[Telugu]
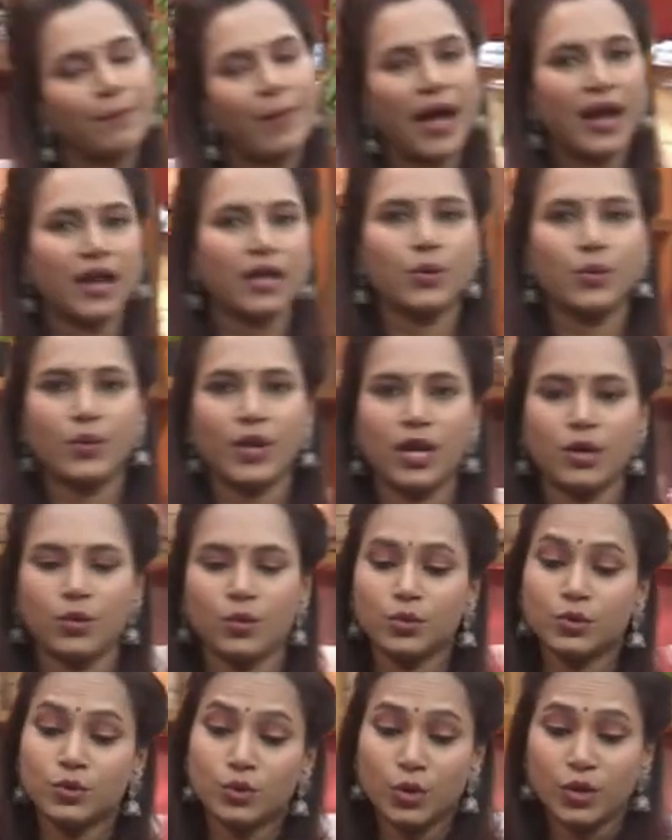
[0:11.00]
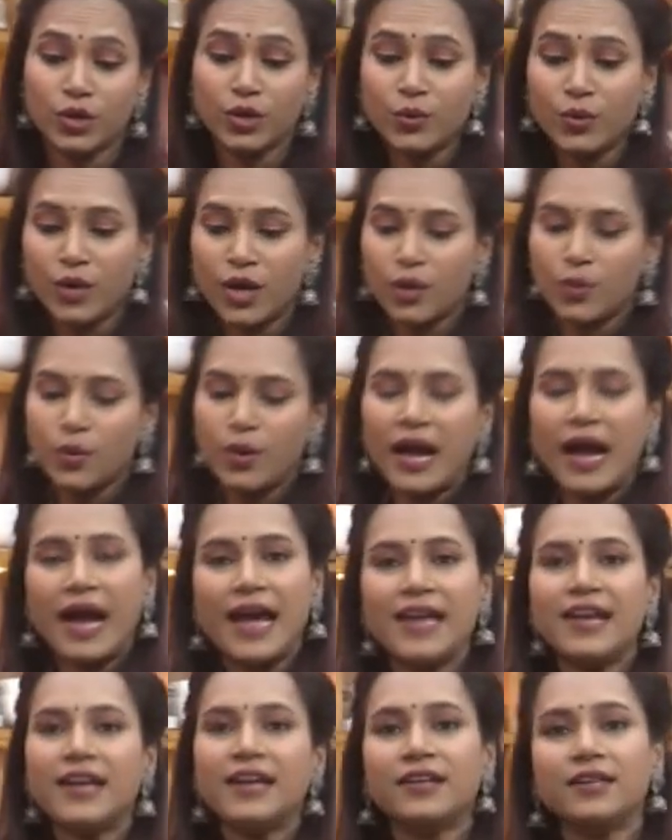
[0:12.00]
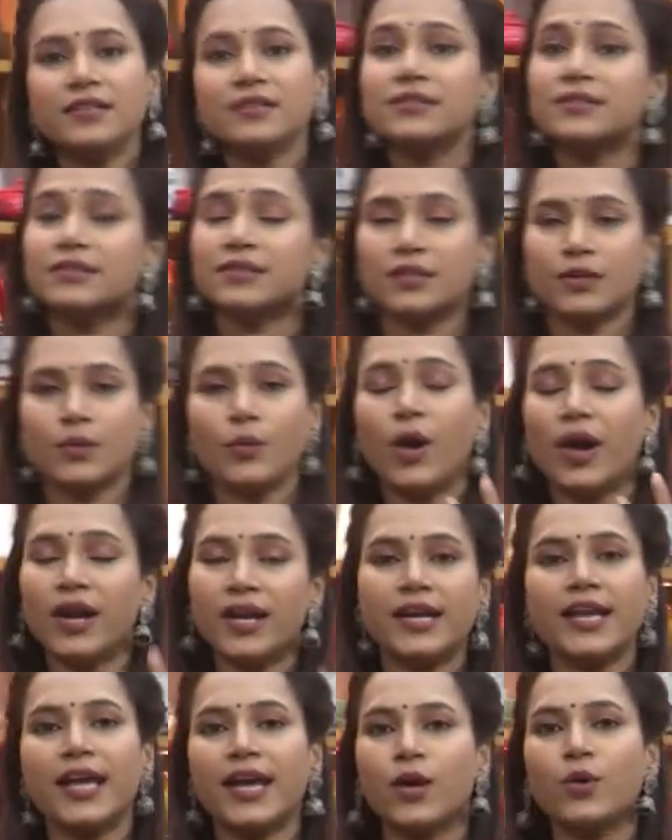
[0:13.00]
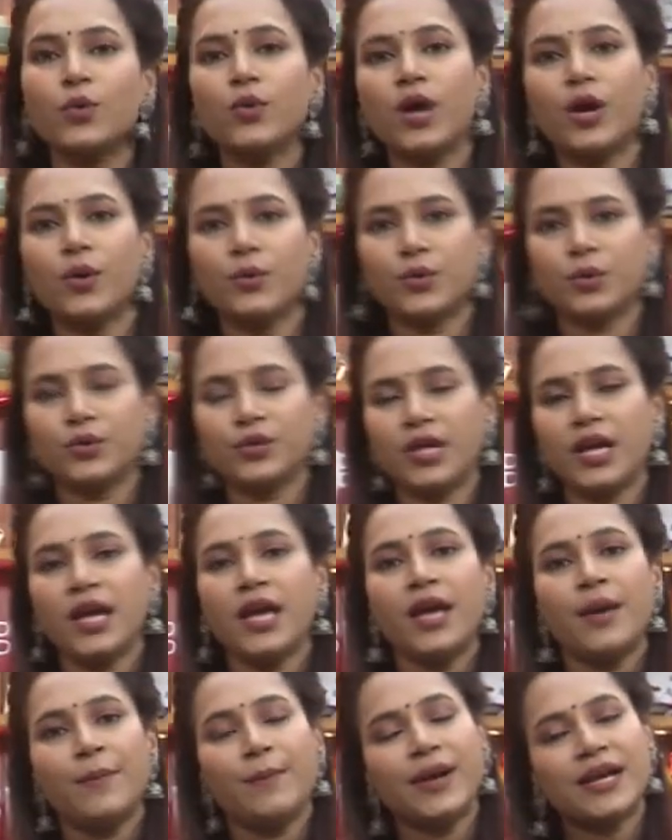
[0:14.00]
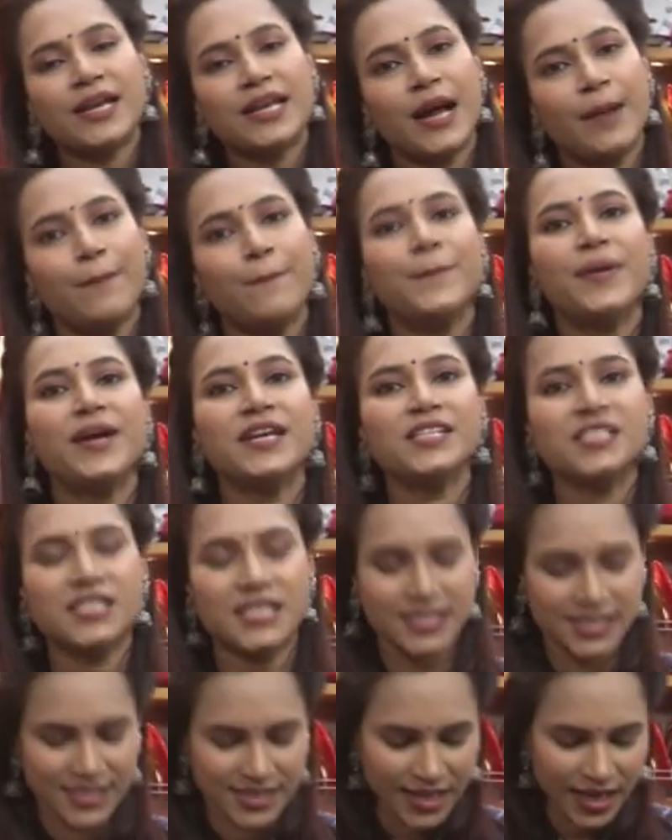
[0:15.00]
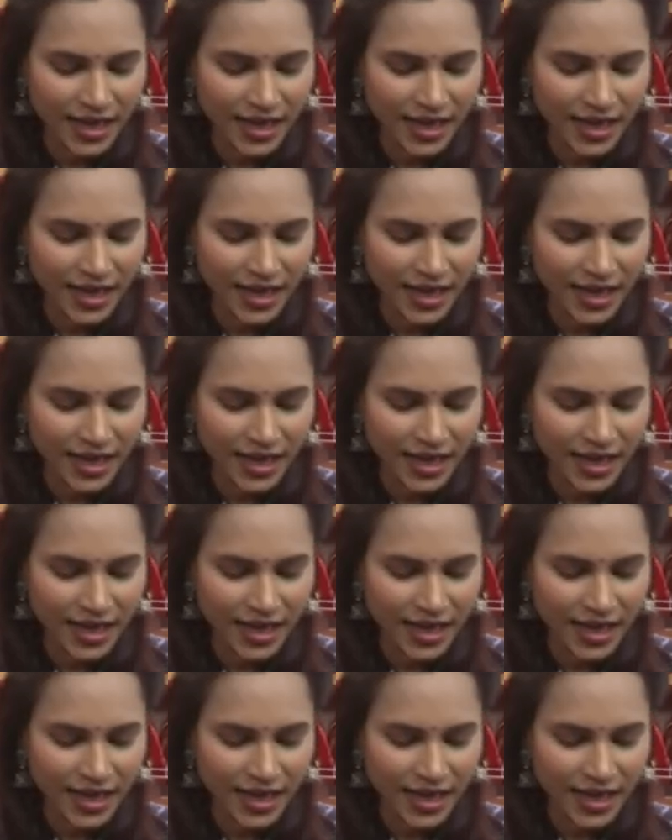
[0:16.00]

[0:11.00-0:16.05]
పాలకూరలో తోటకూరలో ఐరన్ క్వాంటిటీ ఎక్కువగా ఉంటుంది బట్ కంపేర్ చేస్తే